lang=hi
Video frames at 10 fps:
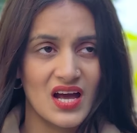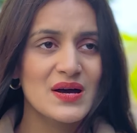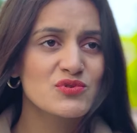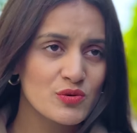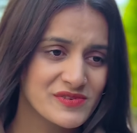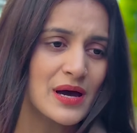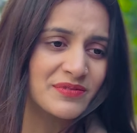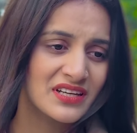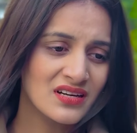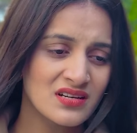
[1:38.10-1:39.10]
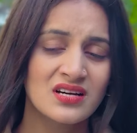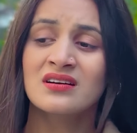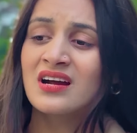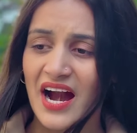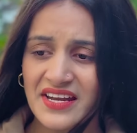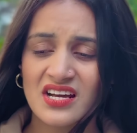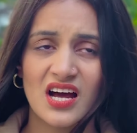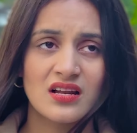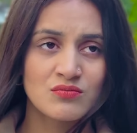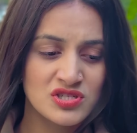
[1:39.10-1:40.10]
अब चुपचाप से ना गाड़ी
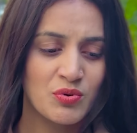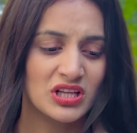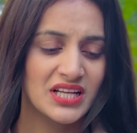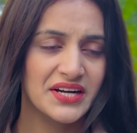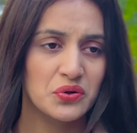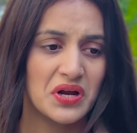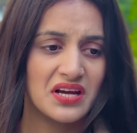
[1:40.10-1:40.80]
निकल मुझे बहुत लेट हो रहा